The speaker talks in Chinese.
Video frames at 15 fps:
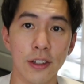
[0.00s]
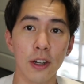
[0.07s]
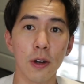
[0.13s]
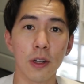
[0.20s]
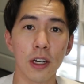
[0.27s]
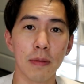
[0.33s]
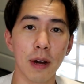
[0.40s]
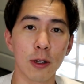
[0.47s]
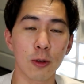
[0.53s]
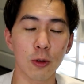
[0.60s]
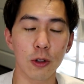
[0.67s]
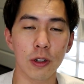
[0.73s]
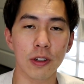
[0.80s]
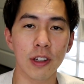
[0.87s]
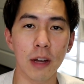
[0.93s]
之后呢，盲
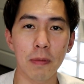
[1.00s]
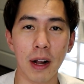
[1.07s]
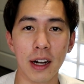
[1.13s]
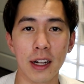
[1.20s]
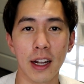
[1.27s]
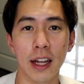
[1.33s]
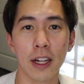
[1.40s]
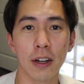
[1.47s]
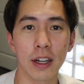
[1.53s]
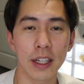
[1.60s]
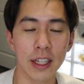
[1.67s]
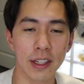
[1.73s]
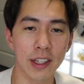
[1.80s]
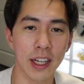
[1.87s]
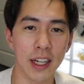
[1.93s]
注就生忙了，来到了
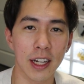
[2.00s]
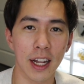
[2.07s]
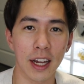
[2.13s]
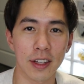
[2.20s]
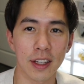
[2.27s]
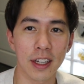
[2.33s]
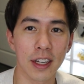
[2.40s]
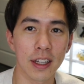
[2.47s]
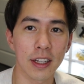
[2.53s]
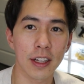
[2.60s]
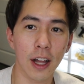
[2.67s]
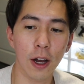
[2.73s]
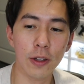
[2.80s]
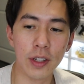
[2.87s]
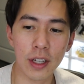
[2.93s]
一千两天。
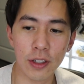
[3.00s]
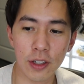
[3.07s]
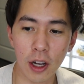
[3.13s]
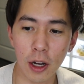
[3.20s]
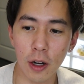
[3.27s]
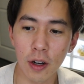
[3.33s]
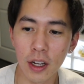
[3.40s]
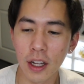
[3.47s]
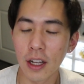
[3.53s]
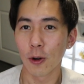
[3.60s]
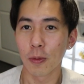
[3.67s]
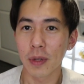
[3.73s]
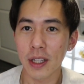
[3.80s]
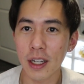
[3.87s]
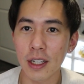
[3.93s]
然后这个时候，
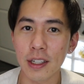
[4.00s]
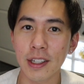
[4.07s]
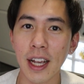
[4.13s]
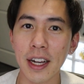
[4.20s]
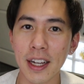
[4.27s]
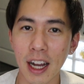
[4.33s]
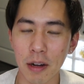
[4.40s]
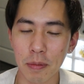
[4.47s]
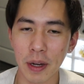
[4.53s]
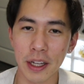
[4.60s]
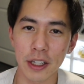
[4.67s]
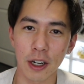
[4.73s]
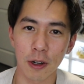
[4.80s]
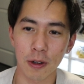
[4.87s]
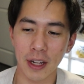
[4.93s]
我们的香港
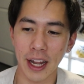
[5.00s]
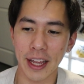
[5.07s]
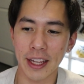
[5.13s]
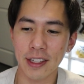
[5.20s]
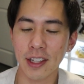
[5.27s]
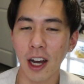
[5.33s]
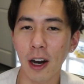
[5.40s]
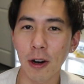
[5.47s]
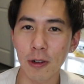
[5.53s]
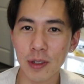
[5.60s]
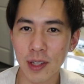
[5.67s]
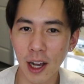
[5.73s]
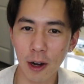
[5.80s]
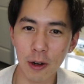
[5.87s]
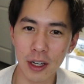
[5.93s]
朋友雷超
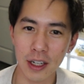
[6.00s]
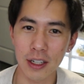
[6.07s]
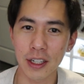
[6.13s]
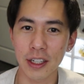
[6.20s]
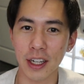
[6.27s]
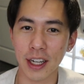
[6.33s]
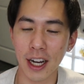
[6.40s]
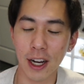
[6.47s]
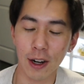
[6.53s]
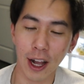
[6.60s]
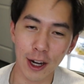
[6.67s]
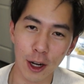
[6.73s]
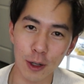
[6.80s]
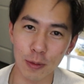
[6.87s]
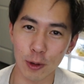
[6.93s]
超哥呢，也刚好
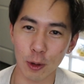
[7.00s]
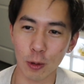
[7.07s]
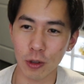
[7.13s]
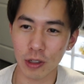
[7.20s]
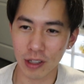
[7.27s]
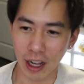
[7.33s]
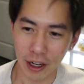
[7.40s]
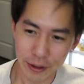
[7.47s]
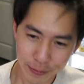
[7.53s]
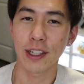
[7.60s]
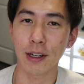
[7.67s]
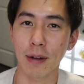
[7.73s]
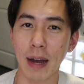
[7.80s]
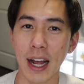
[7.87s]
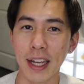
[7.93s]
来到了我们桌上。
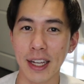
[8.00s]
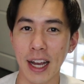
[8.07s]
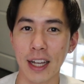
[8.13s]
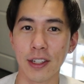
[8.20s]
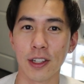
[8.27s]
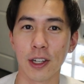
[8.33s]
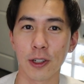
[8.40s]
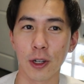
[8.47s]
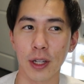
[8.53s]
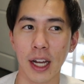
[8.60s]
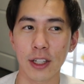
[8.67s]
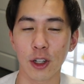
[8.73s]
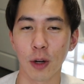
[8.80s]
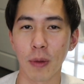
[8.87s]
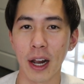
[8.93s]
这把牌一开始的时候，
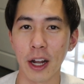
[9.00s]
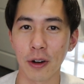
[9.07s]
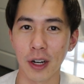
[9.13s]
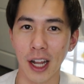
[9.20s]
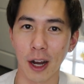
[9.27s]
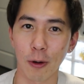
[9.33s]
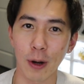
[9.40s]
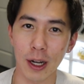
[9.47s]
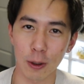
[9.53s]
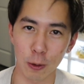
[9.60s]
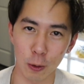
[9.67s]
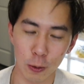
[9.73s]
他筹码量有两万五，